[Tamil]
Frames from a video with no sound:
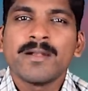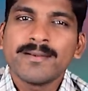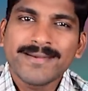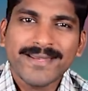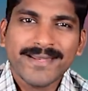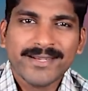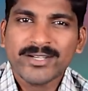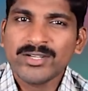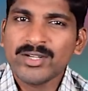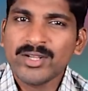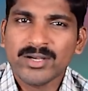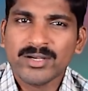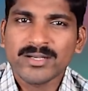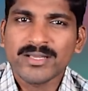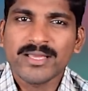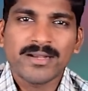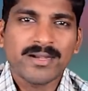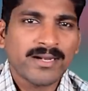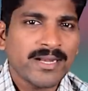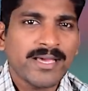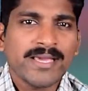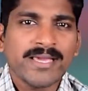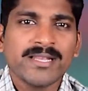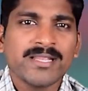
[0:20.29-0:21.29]
டெட்டாக்
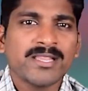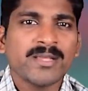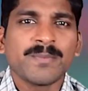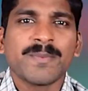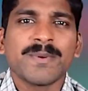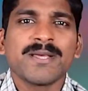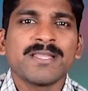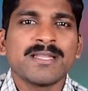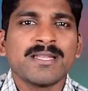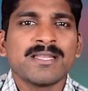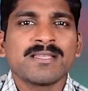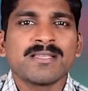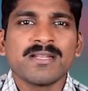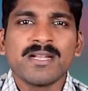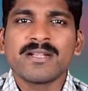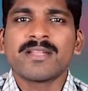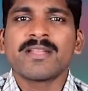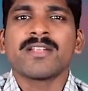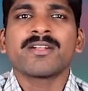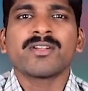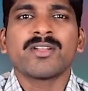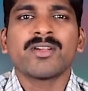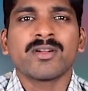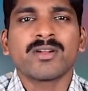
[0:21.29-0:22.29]
இரண்டாயிரத்தி பதினஞ்சில்
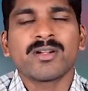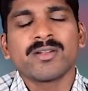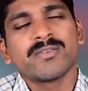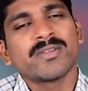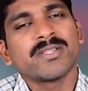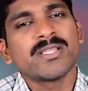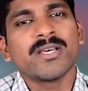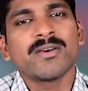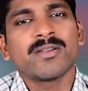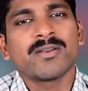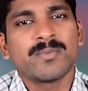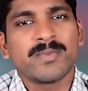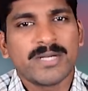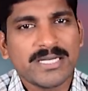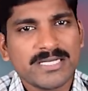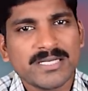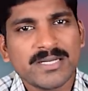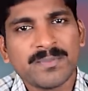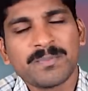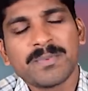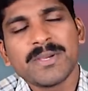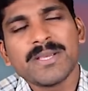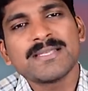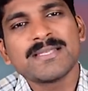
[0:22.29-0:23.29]
டெட்டாக்ல வந்து அவர்
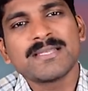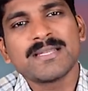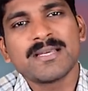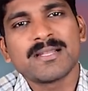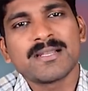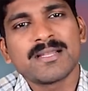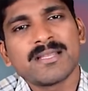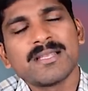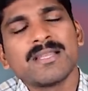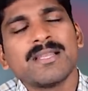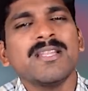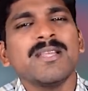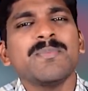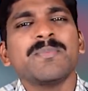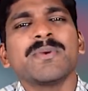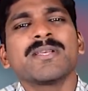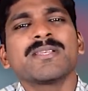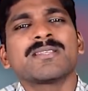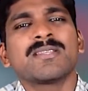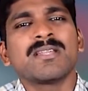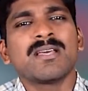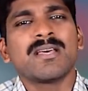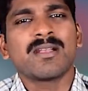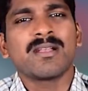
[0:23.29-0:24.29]
மனுஷன் பேசுகிறார் அது என்ன
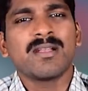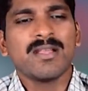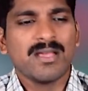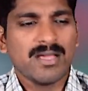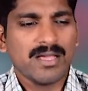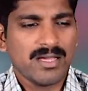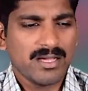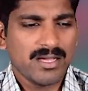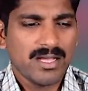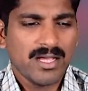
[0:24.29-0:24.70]
பேசினார்னா